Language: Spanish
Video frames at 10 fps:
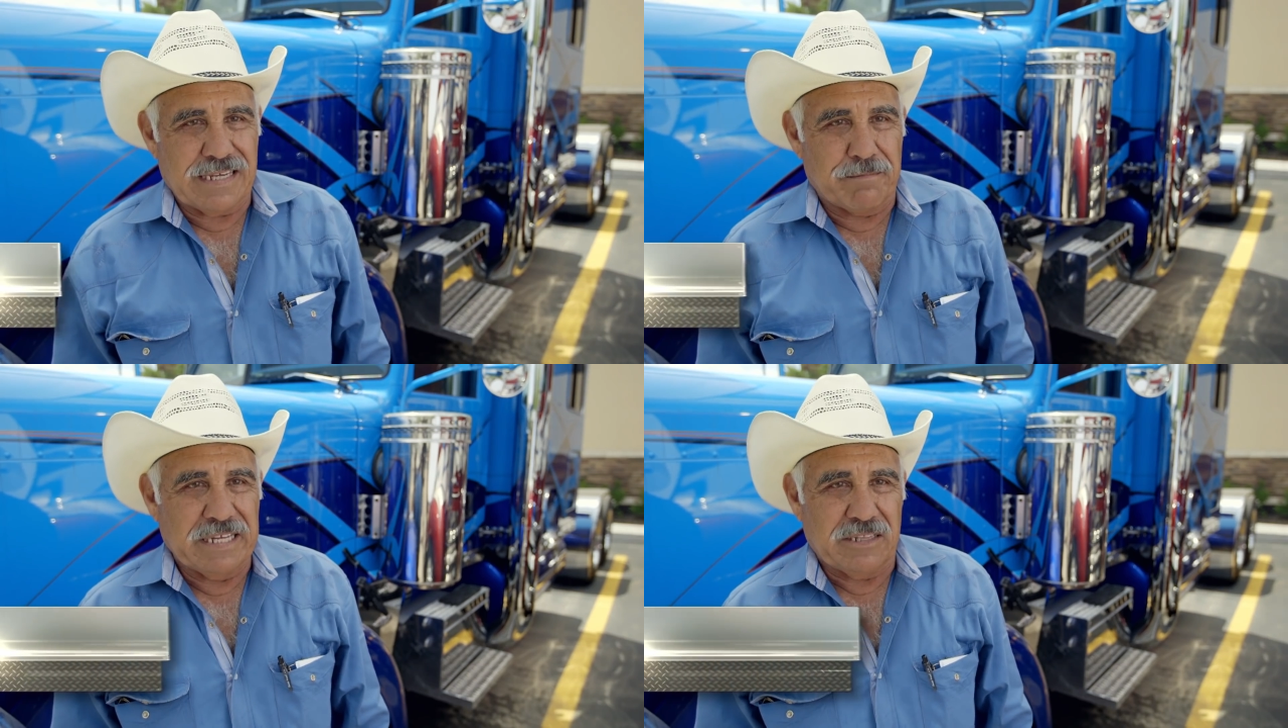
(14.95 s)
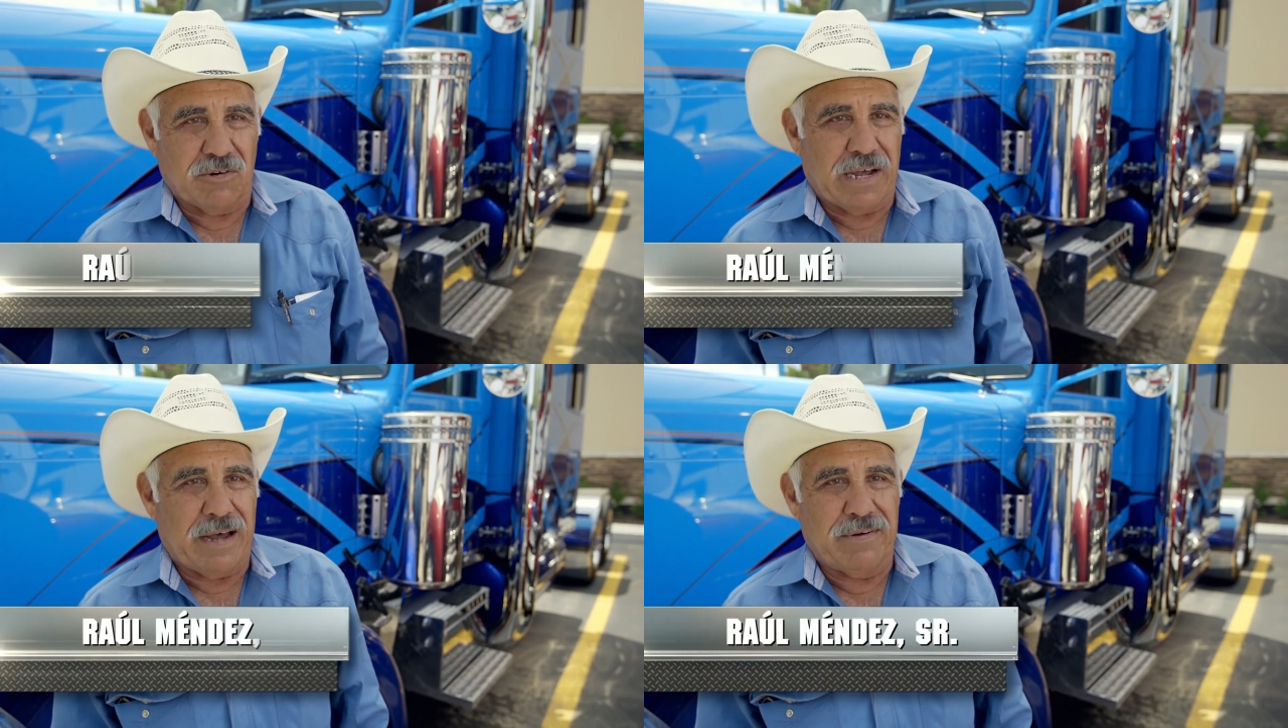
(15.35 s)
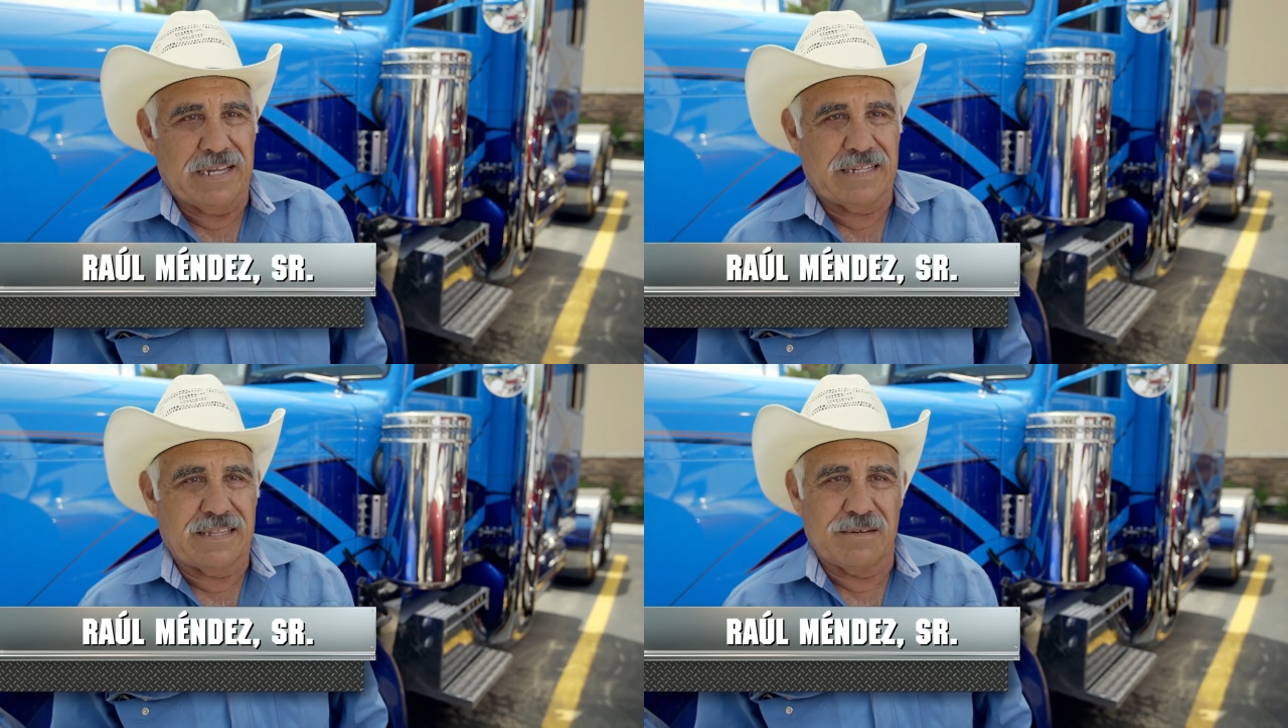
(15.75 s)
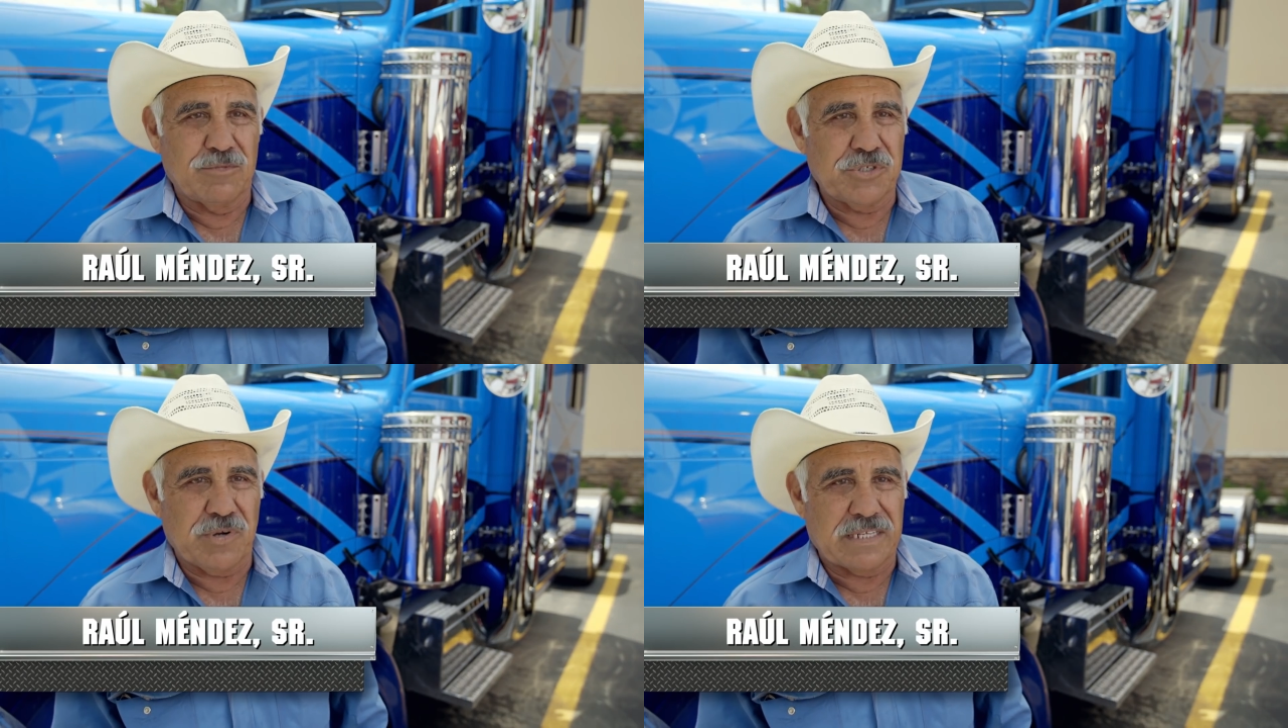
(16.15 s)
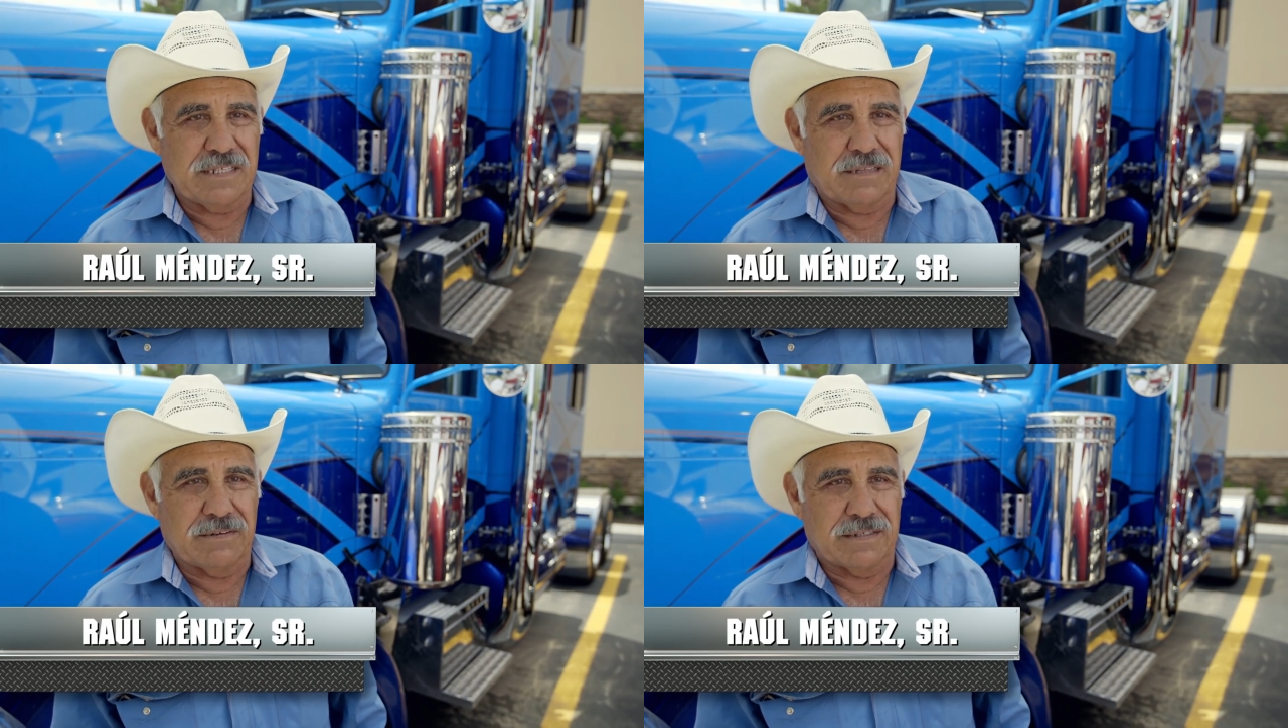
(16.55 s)
se llama Intocable, que tiene mucho
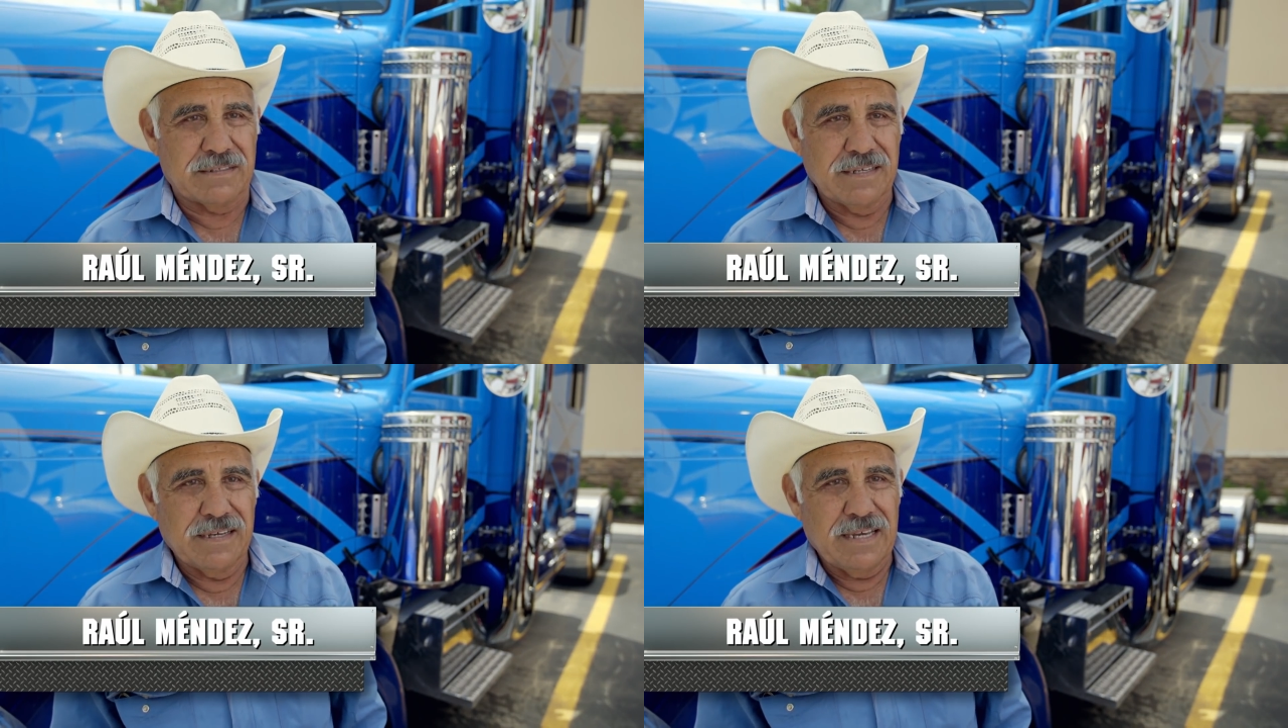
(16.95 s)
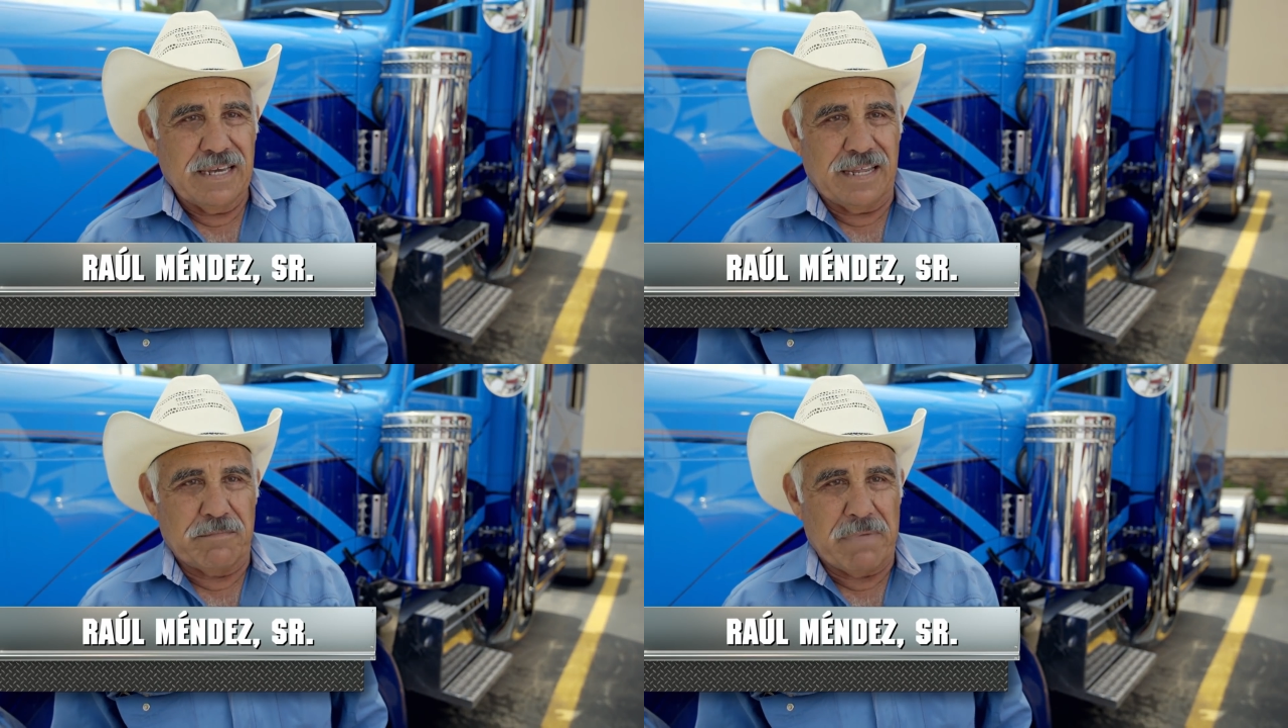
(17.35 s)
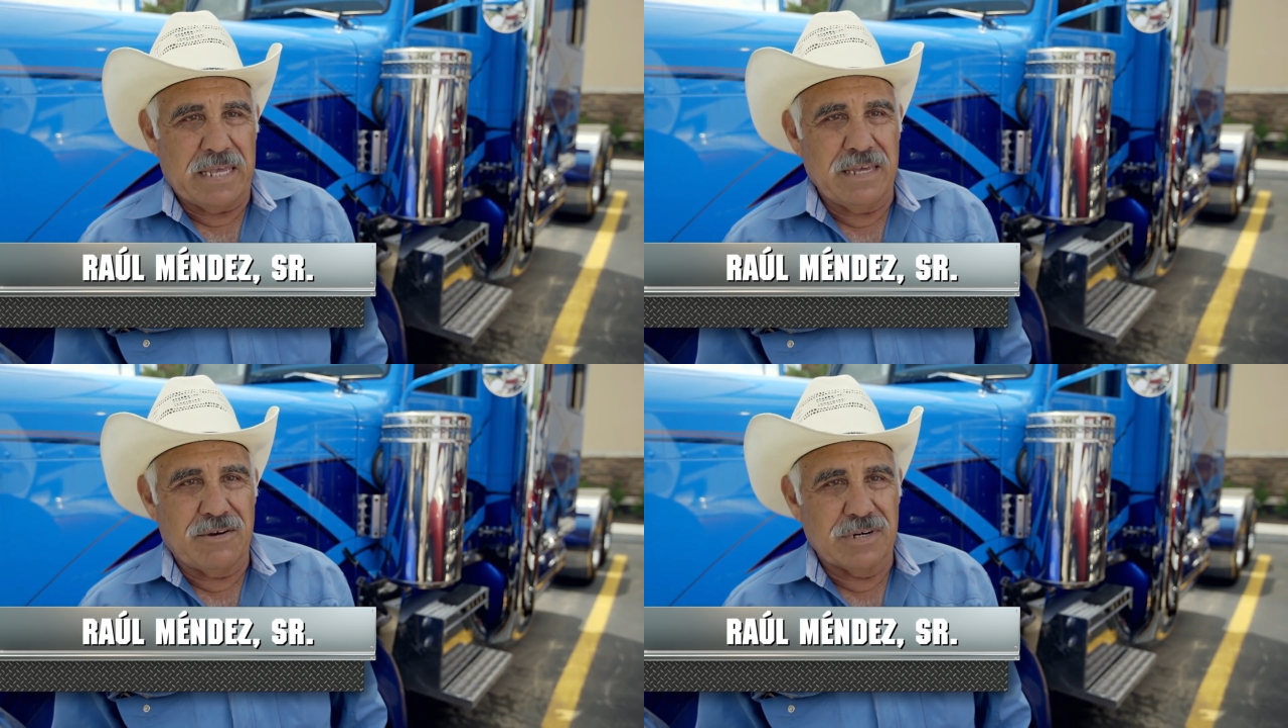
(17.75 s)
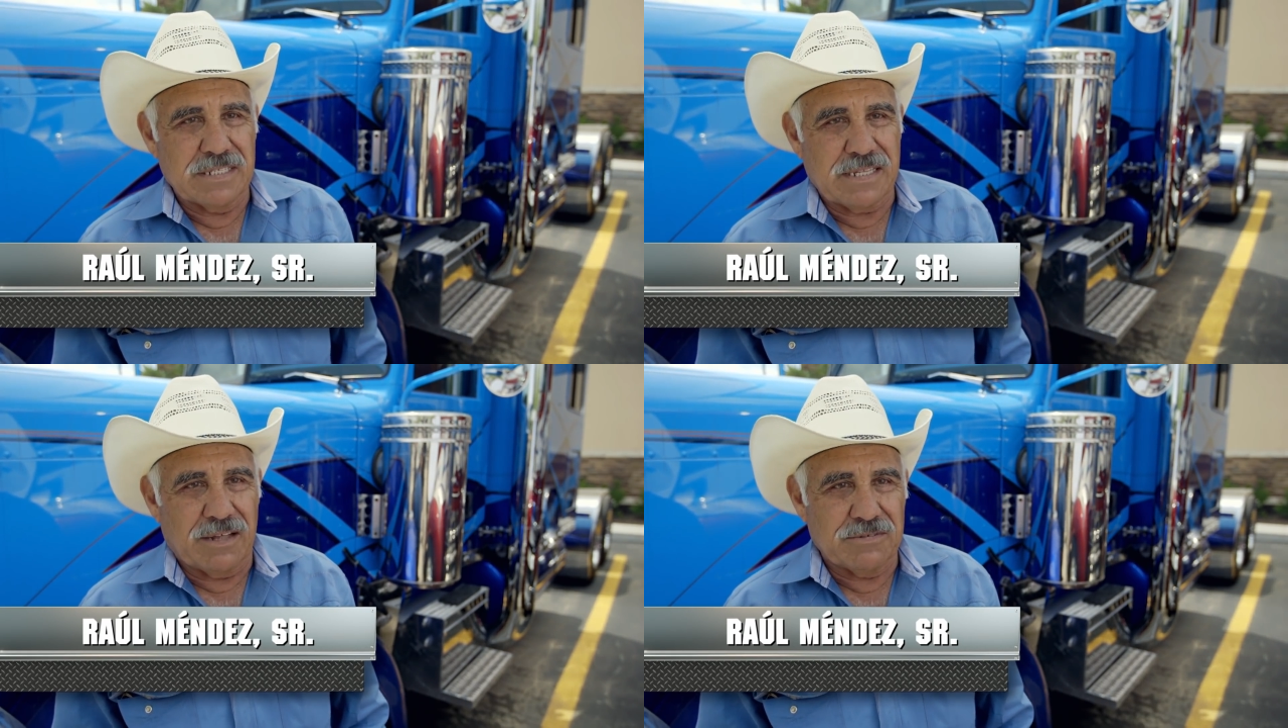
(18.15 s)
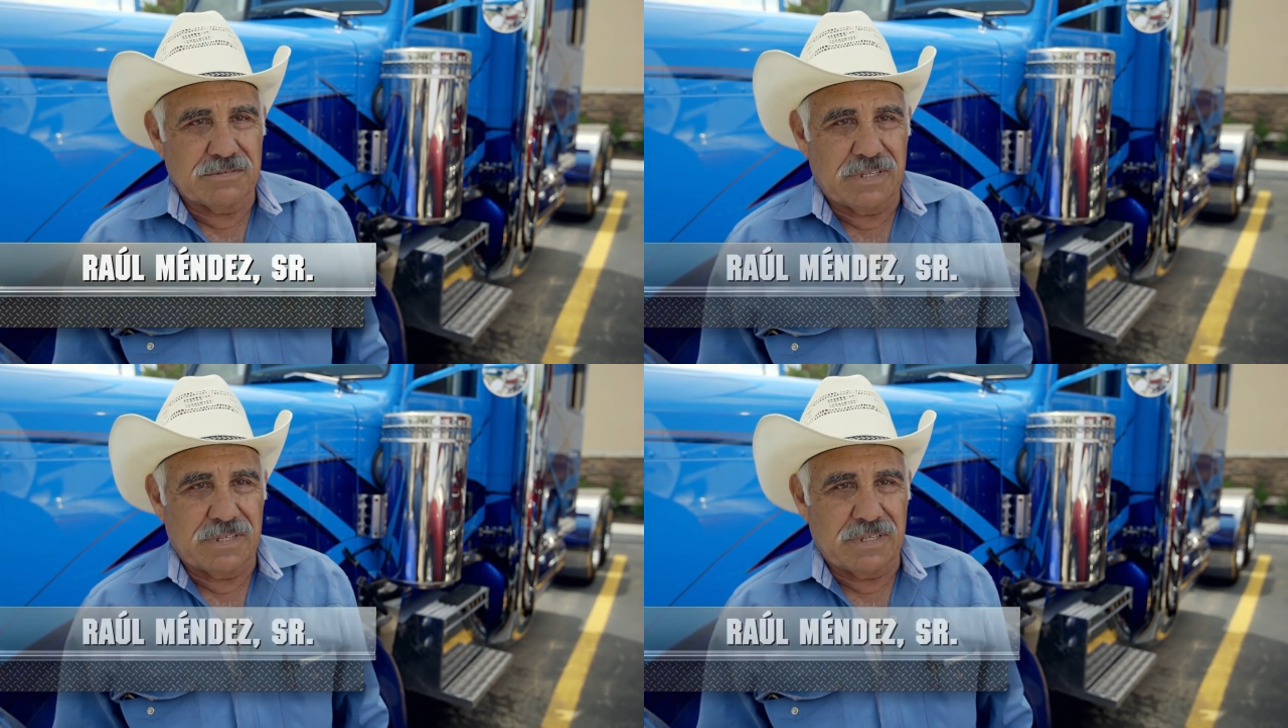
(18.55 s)
éxito en, México, en Estados